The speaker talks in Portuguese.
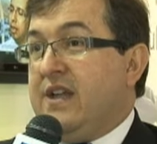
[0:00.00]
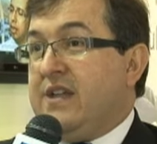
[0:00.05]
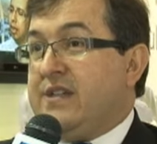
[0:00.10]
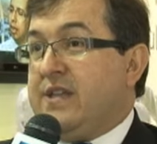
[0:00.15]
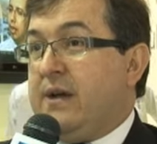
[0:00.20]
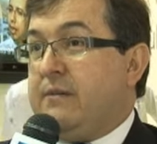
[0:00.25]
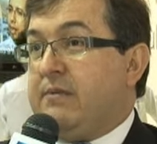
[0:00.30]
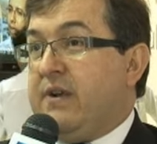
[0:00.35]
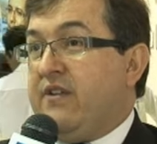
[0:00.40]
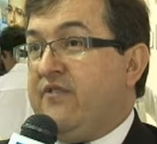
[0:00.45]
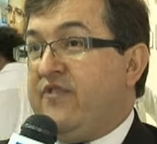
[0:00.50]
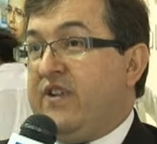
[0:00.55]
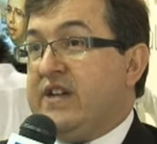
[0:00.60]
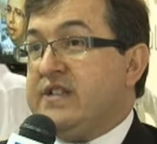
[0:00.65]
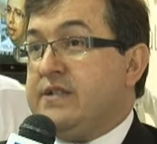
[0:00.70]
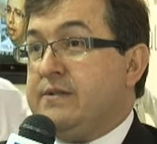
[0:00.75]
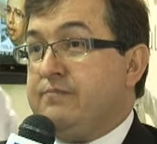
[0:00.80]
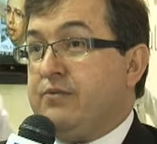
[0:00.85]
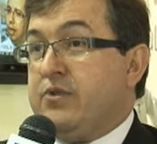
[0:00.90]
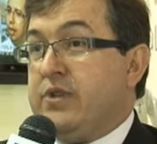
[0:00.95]
na
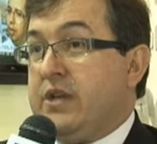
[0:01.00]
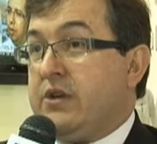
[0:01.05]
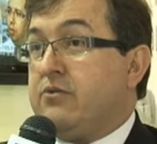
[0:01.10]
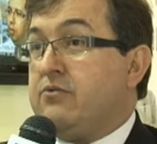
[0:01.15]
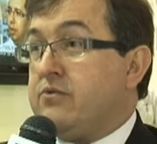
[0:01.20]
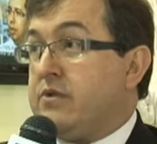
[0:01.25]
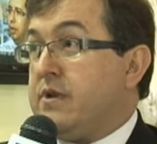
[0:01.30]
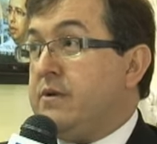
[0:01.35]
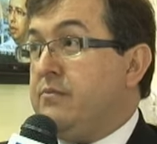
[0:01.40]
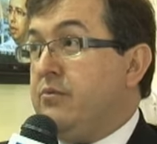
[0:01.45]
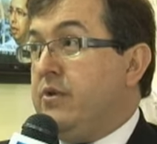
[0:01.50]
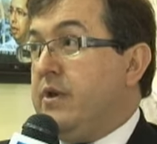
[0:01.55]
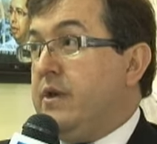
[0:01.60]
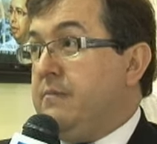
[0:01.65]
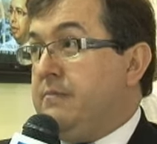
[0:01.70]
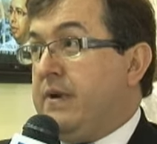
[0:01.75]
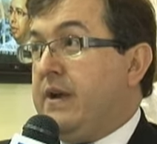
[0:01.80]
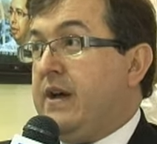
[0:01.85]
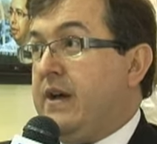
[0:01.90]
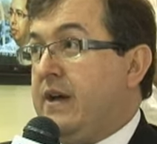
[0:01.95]
Abrafat e poder
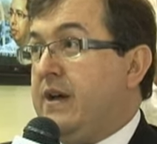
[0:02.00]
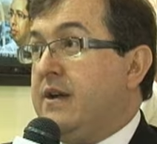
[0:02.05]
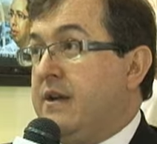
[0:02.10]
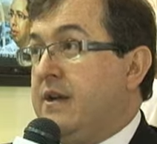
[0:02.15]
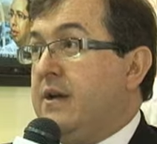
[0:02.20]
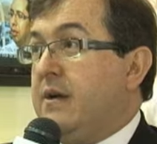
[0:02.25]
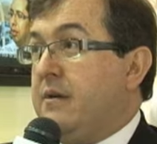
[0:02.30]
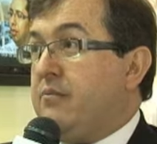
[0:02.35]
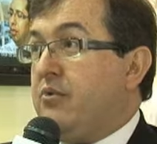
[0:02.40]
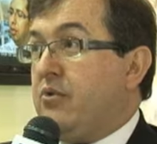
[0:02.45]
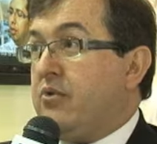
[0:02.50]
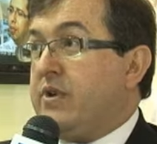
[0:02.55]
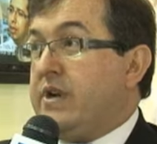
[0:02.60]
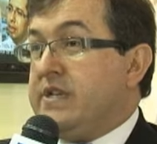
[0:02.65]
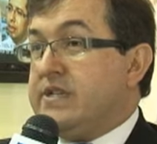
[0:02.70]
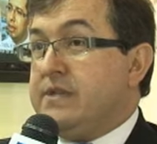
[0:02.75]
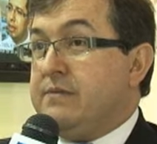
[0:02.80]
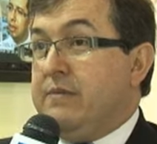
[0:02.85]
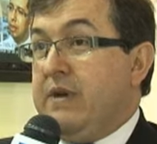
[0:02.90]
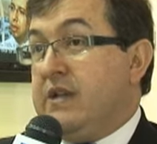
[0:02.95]
contribuir para o
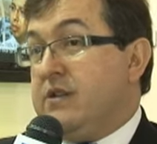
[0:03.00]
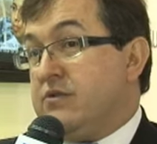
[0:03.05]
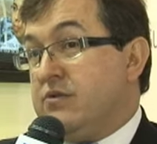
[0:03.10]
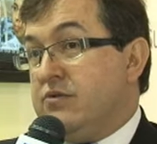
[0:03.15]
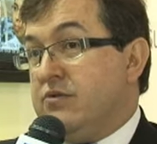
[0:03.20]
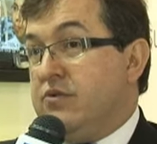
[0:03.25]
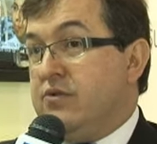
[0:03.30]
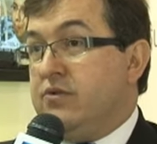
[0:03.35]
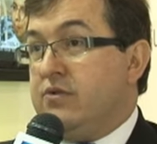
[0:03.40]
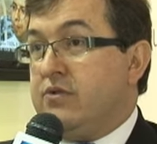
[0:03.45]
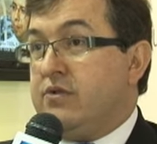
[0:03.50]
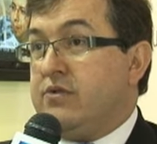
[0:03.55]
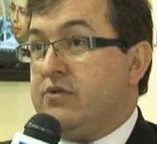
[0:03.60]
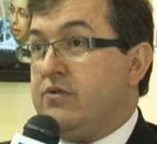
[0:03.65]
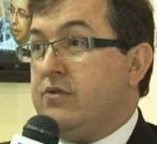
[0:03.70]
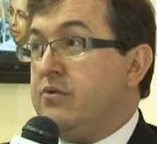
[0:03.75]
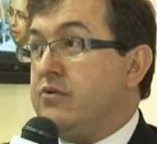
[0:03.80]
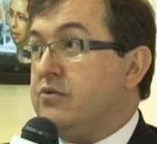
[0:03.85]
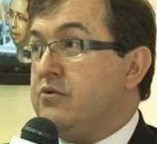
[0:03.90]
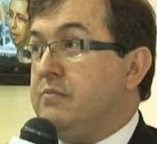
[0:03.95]
crescimento do,
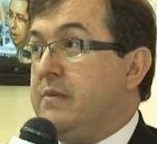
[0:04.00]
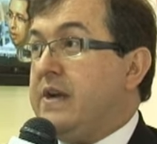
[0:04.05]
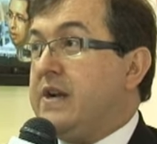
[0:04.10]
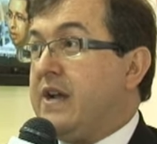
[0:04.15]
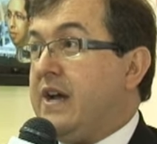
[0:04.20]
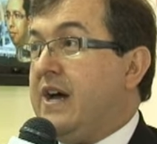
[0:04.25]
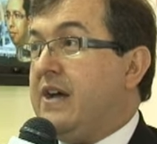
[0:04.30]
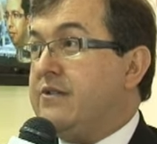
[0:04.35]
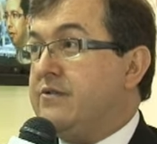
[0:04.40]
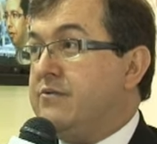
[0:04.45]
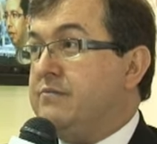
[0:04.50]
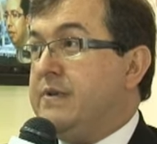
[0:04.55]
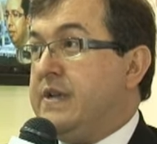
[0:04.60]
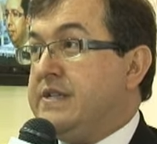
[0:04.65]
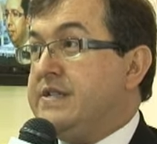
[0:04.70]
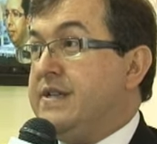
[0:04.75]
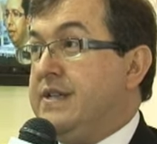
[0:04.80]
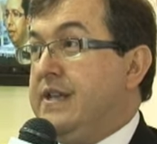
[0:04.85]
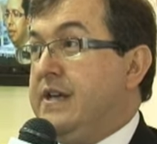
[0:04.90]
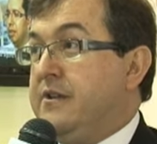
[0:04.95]
do, do mercado
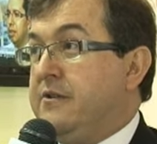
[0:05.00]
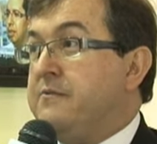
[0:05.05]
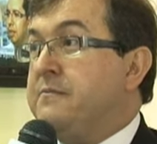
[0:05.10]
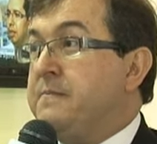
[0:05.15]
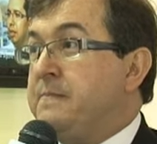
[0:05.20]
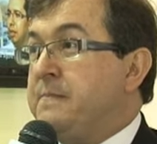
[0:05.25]
brasileiro.